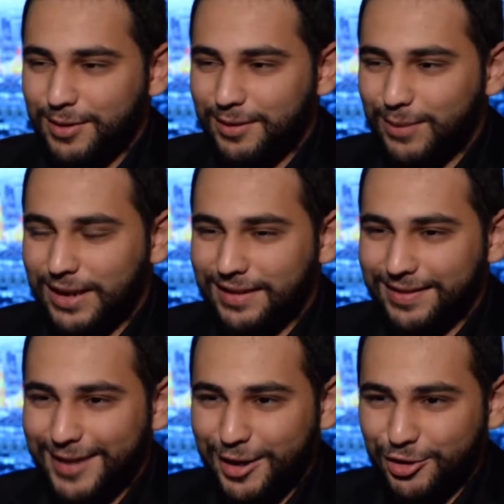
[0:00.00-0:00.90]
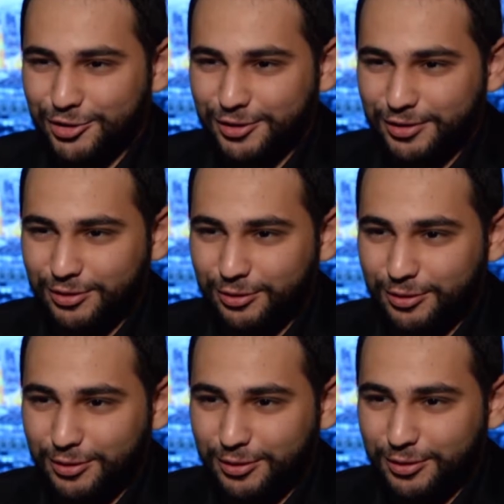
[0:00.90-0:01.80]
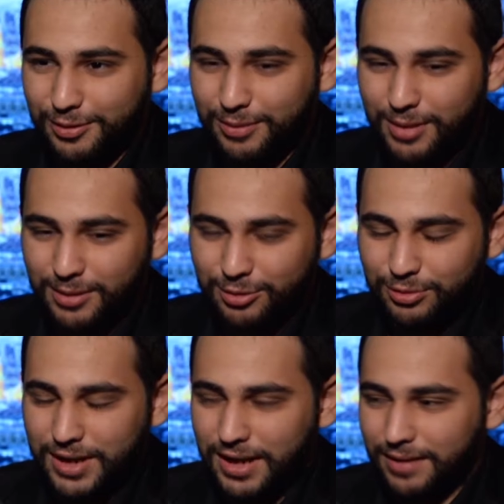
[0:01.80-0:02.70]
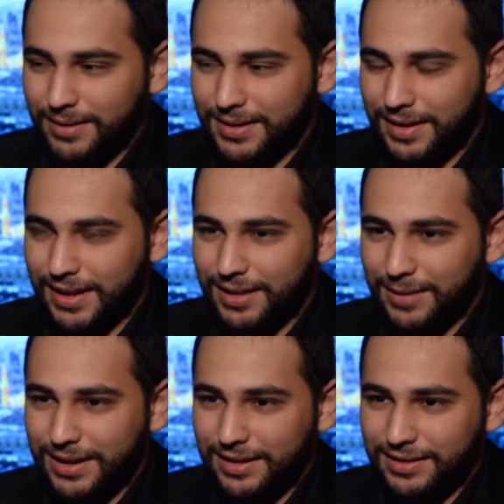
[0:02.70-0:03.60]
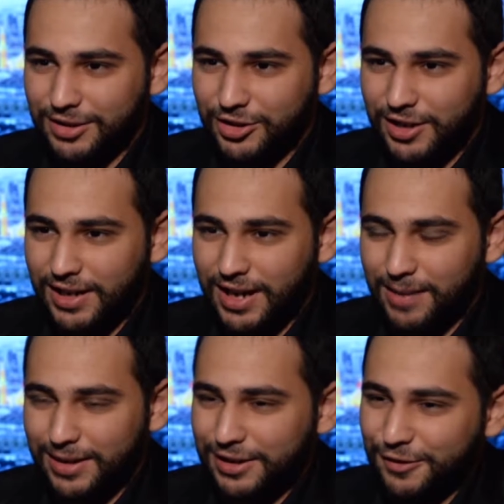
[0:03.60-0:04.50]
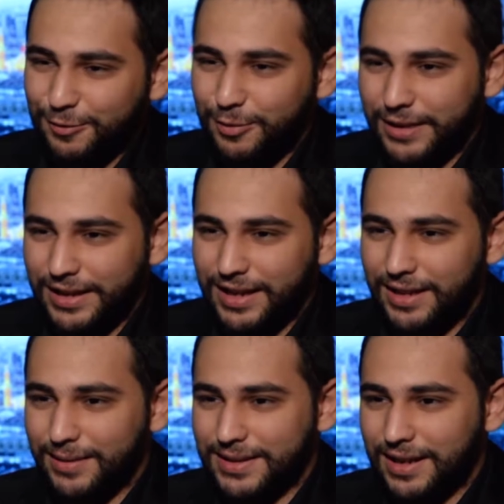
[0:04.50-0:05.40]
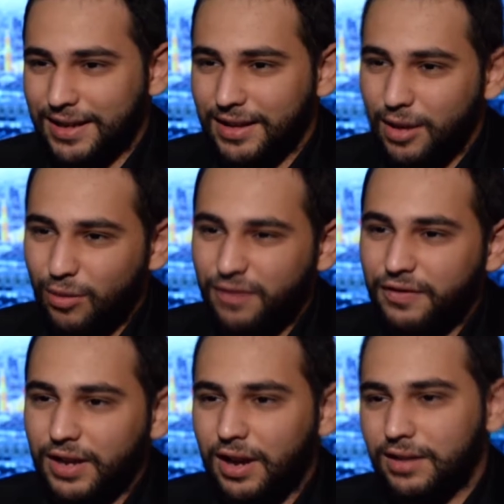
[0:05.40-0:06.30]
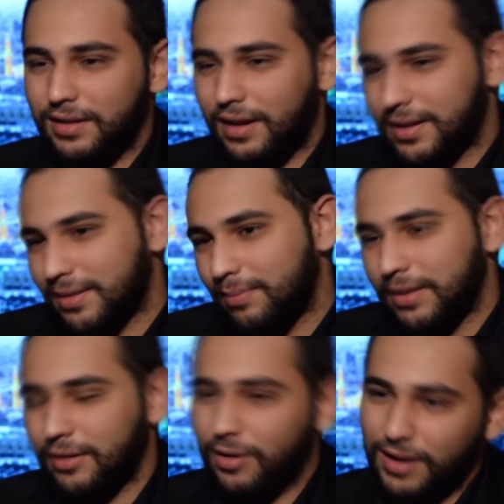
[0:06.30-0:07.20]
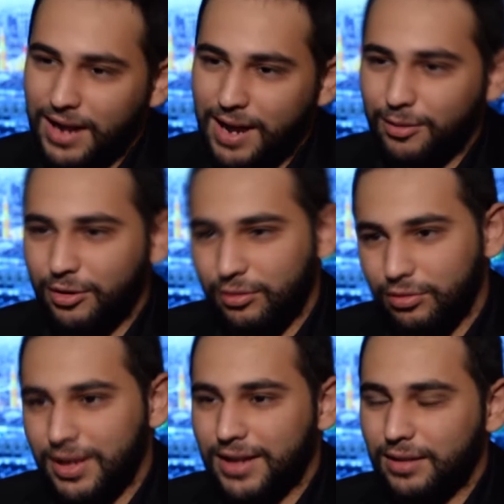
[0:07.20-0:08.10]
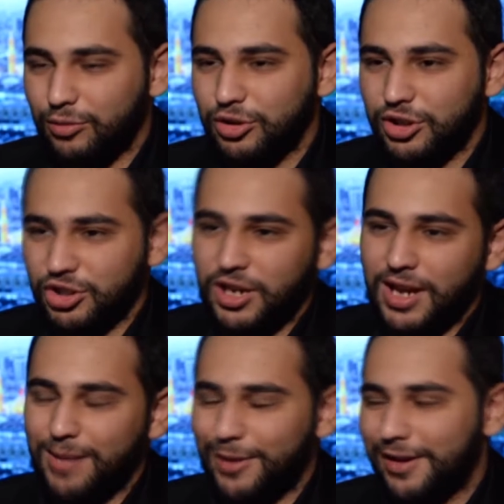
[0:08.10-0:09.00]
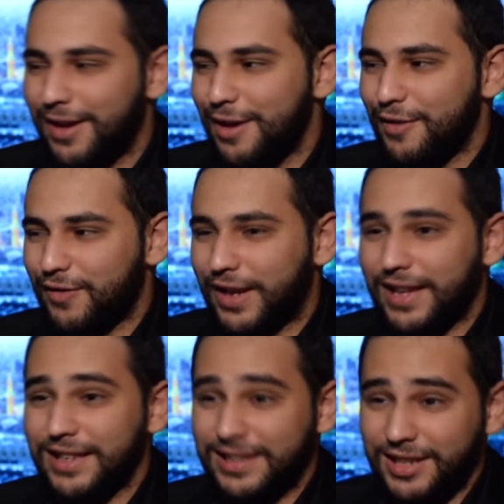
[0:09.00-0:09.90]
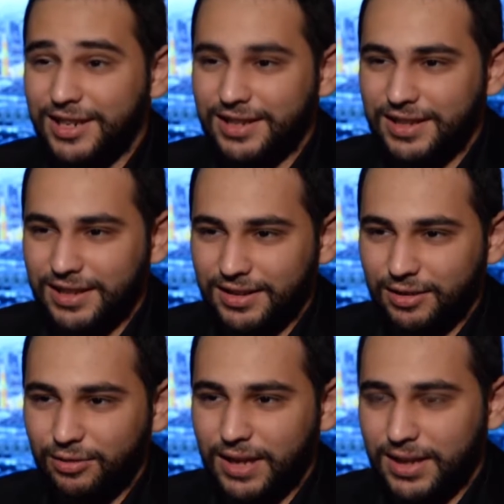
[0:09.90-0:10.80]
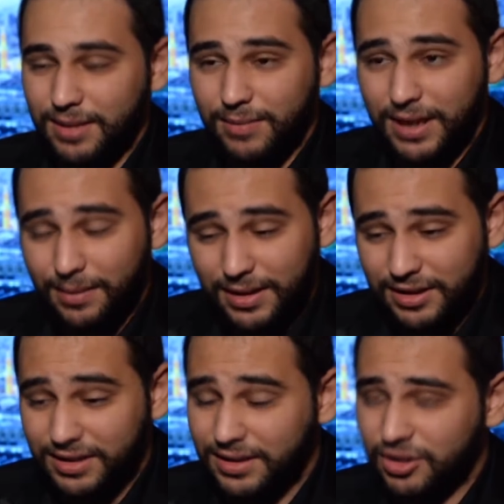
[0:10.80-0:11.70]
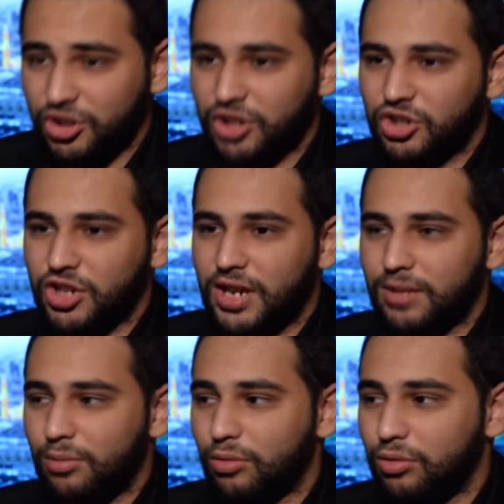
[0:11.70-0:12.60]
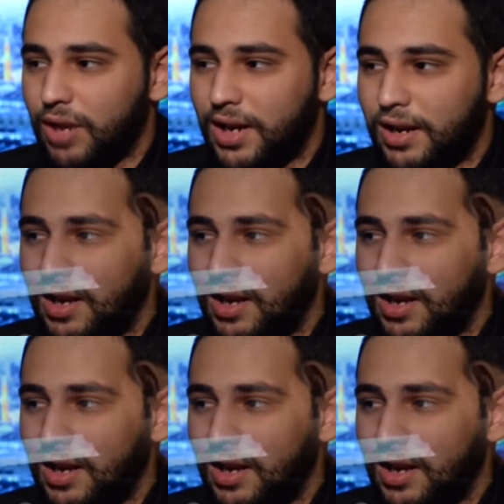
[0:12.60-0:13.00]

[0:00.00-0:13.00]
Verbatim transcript: بالانتاج انه بابا شو رايك مثلا خدمات الانتاجيه للعالم العمل كيف ممكن انا مثلا وفر اكثر لظبط هون لاعمل هون اكون انا المنتج للعمل فكان كثير يديرني وكانت امي كمان كثير تشجعني بموضوع